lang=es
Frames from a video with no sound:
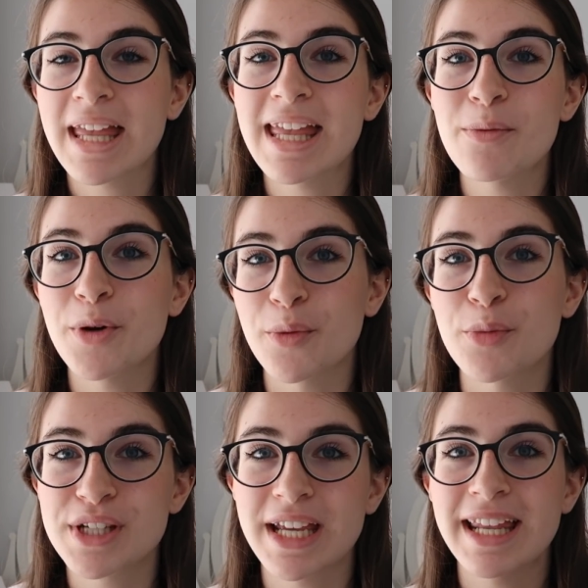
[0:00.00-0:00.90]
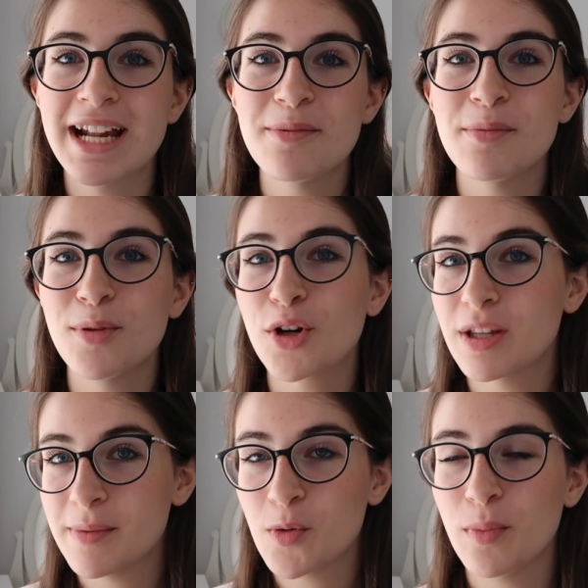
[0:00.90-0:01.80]
y bueno, pues que en el blog
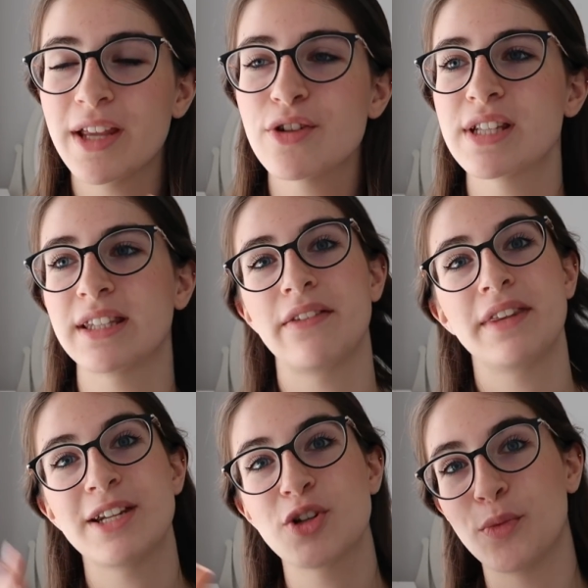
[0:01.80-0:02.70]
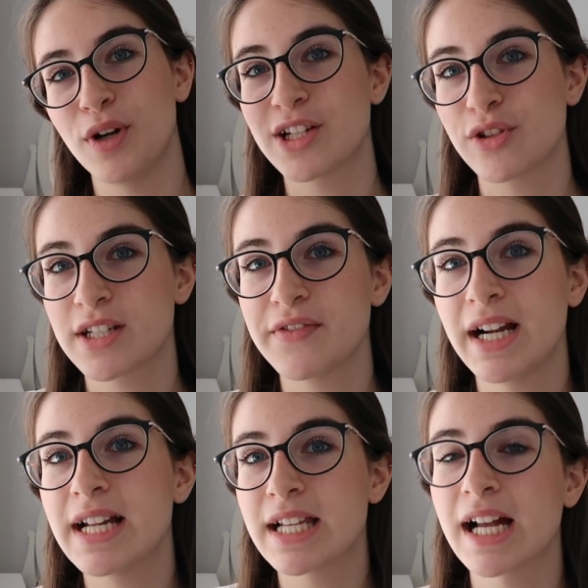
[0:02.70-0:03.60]
de mi cumpleaños tendréis como las notas
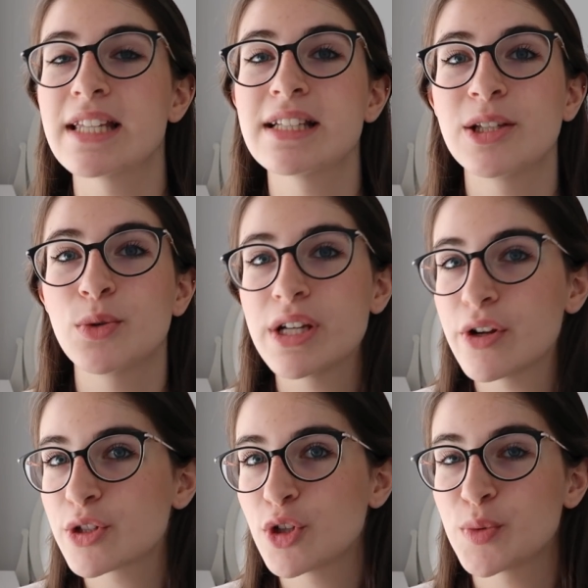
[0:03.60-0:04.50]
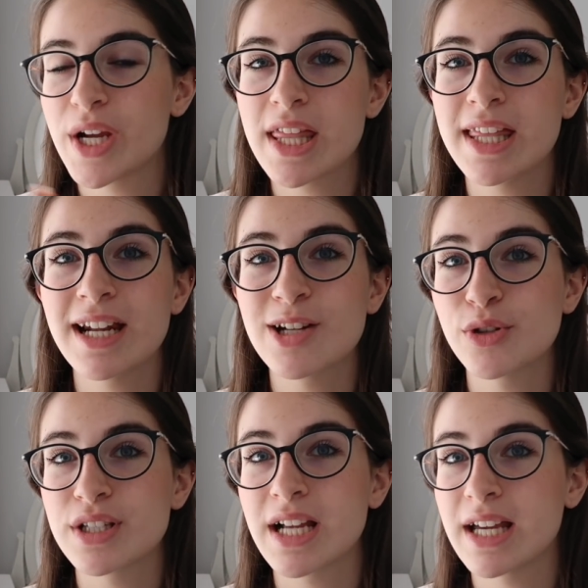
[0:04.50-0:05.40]
finales de cada asignatura y ahora os voy a decir las
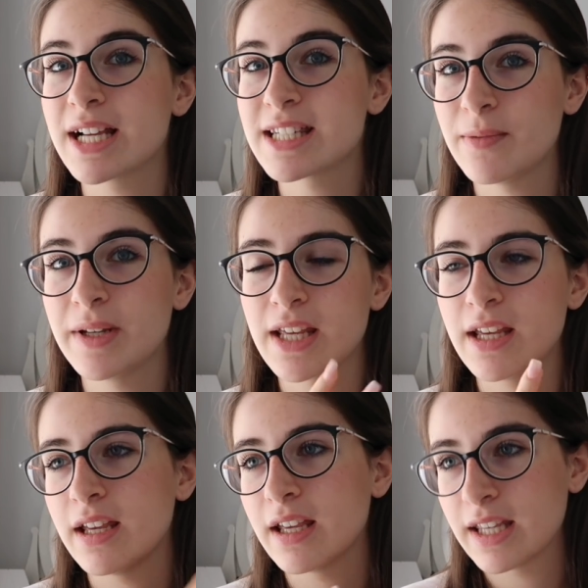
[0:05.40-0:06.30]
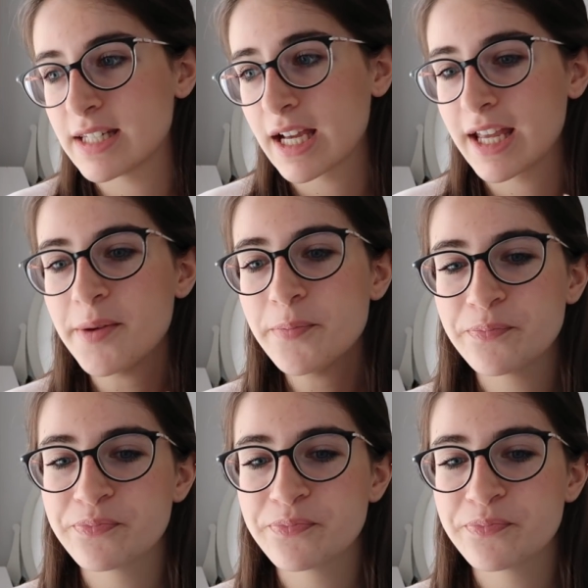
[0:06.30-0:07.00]
notas de cada examen que, saqué.